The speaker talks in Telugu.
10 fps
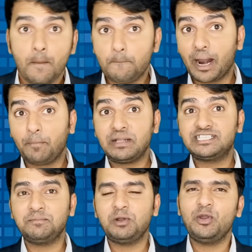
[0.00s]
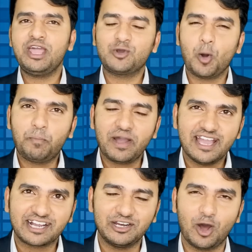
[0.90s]
ప్రపంచంలోనే గొప్ప
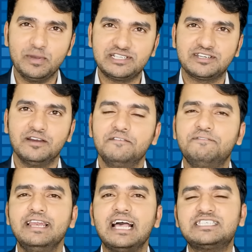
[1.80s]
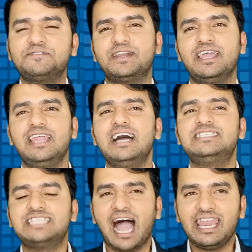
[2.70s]
ఎకనామిస్ట్ ఫిలాసఫర్ అయిన
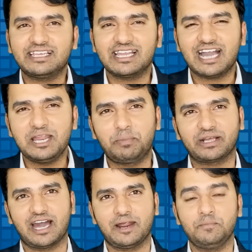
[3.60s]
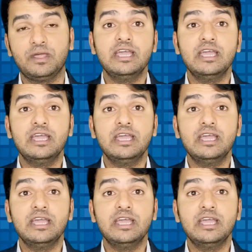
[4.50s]
చాణక్య గారి ప్రకారం